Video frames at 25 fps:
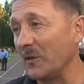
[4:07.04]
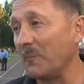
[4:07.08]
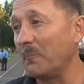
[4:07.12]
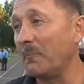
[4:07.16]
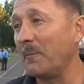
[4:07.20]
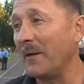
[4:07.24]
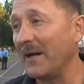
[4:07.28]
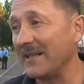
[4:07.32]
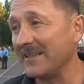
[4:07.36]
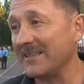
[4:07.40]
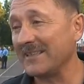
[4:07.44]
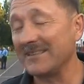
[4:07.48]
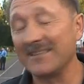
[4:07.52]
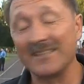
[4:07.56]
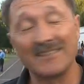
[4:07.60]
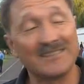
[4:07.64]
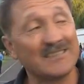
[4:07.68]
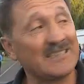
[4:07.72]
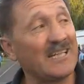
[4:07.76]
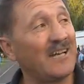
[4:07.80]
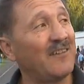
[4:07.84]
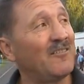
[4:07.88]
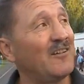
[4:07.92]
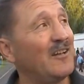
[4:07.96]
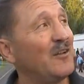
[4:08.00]
что ребята
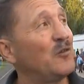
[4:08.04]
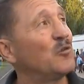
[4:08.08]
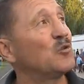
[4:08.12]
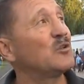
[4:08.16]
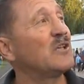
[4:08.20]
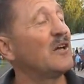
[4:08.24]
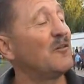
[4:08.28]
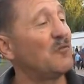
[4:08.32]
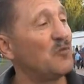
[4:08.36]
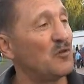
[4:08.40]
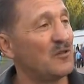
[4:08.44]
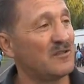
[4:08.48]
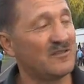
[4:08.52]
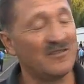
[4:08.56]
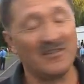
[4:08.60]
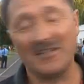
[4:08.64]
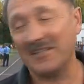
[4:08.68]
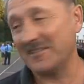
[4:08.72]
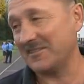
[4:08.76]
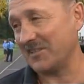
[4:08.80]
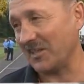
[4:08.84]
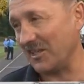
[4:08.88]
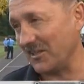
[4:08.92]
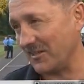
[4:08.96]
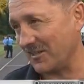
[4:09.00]
доставили
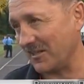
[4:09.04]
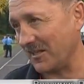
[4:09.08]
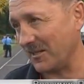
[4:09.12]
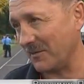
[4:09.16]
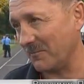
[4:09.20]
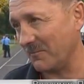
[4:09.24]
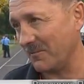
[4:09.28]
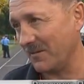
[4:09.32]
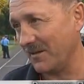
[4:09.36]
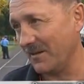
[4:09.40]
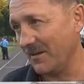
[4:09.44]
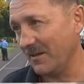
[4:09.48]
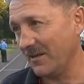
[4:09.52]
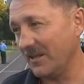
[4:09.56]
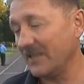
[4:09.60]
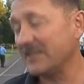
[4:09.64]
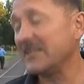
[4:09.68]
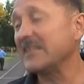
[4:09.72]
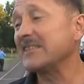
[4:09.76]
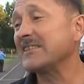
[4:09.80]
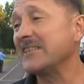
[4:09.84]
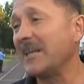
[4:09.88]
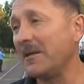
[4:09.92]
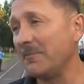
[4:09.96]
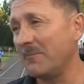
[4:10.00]
удовольствие зрителям.
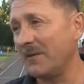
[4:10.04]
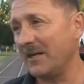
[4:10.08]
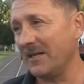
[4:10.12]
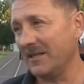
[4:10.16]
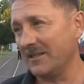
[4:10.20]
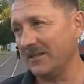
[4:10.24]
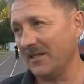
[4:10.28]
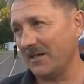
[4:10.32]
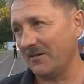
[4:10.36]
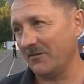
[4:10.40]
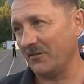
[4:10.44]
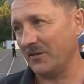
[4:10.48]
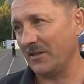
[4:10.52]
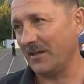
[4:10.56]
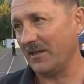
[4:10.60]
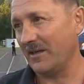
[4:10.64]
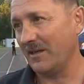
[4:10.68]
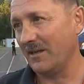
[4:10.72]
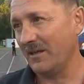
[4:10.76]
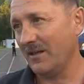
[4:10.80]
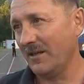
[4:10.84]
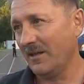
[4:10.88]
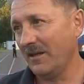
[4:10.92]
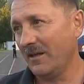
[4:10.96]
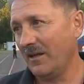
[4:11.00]
Это самое главное.
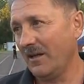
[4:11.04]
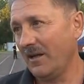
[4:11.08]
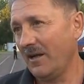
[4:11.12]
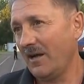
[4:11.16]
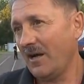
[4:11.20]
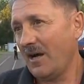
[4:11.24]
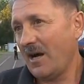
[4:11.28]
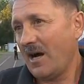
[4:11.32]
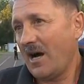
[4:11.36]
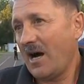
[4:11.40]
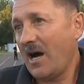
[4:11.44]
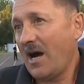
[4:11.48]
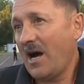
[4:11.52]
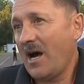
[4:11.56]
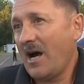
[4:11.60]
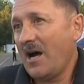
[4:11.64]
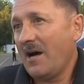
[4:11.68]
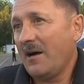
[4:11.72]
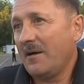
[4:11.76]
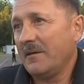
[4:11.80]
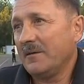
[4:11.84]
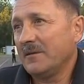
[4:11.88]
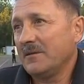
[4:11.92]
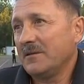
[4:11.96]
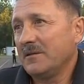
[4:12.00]

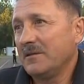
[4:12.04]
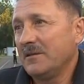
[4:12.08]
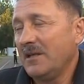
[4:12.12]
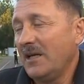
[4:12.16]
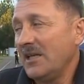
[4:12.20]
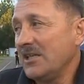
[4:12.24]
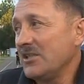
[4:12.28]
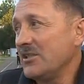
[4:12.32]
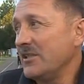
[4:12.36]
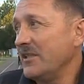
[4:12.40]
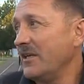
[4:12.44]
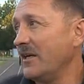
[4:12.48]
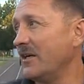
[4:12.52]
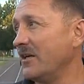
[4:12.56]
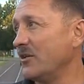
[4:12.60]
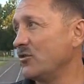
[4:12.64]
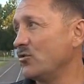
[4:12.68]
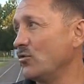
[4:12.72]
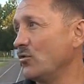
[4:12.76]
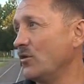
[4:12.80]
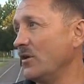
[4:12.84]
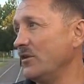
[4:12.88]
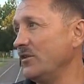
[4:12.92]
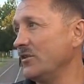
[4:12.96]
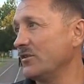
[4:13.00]
А дальше я
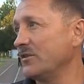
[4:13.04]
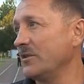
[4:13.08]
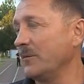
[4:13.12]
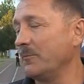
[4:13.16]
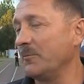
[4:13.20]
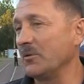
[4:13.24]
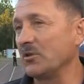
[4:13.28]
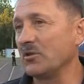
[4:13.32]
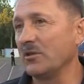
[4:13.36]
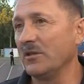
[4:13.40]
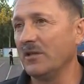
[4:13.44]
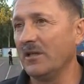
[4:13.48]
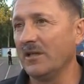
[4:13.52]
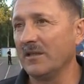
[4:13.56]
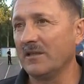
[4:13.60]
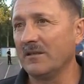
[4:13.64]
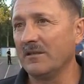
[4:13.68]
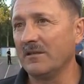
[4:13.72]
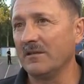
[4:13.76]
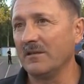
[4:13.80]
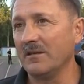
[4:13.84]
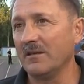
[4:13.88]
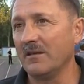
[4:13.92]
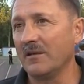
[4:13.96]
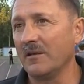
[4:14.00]
хочу, конечно, пожелать
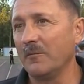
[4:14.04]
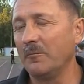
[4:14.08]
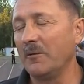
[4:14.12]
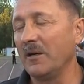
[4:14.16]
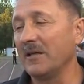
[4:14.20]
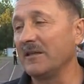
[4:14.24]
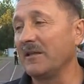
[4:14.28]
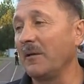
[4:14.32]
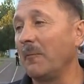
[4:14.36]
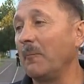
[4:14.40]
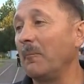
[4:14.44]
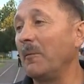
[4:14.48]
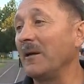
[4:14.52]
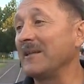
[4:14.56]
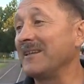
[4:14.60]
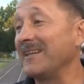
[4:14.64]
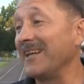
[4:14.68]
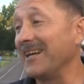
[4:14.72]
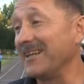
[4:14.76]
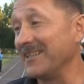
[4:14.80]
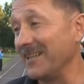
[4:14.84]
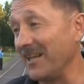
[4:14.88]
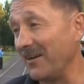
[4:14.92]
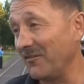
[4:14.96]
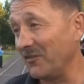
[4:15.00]
ребятам
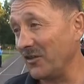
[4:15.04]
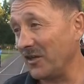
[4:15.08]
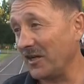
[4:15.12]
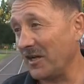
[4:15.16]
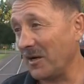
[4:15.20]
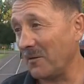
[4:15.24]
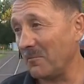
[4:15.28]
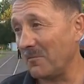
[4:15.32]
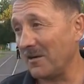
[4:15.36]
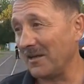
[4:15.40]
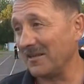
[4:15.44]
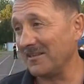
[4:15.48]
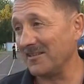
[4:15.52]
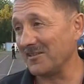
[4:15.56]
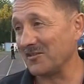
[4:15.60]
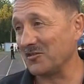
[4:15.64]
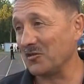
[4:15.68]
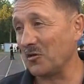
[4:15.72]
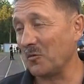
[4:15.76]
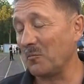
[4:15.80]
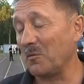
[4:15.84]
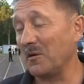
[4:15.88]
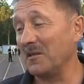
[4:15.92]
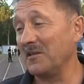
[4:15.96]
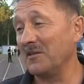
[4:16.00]
Бате главной команде,
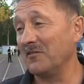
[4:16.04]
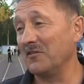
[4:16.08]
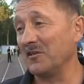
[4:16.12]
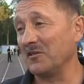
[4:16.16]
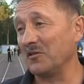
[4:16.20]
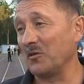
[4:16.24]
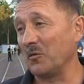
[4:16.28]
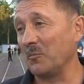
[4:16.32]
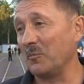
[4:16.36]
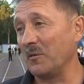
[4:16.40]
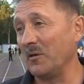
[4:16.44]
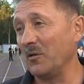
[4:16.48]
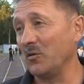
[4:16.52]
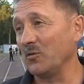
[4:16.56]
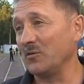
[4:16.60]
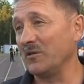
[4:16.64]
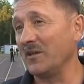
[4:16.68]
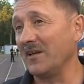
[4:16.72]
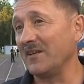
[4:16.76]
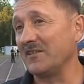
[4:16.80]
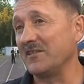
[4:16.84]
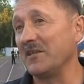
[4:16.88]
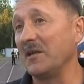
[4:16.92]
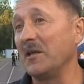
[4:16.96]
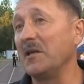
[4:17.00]
чтобы они выступили
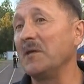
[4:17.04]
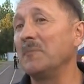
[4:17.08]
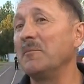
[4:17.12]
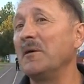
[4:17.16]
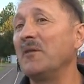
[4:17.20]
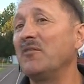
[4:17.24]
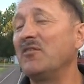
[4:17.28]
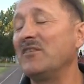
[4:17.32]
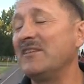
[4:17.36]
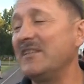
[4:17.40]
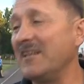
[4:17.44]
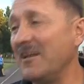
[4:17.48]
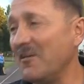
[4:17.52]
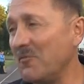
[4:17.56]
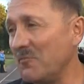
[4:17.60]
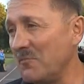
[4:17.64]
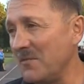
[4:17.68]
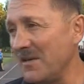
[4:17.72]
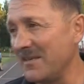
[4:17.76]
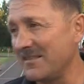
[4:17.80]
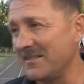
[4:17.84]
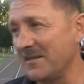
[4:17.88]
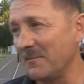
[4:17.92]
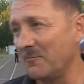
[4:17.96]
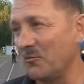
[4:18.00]
удачно. И мы все
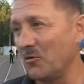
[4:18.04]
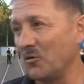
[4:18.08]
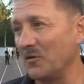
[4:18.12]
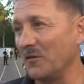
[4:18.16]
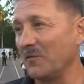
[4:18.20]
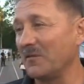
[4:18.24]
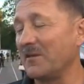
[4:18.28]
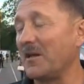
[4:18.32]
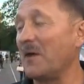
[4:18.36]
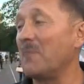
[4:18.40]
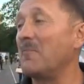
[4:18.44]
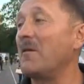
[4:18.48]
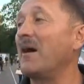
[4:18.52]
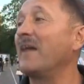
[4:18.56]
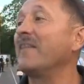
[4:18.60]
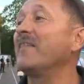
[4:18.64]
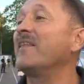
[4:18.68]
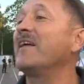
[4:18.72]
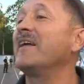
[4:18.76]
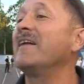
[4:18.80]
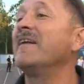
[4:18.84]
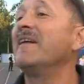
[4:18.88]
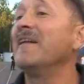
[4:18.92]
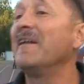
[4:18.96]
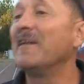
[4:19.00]
вместе будем с
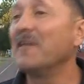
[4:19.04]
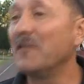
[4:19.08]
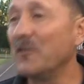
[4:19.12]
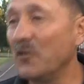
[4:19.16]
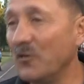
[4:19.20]
командой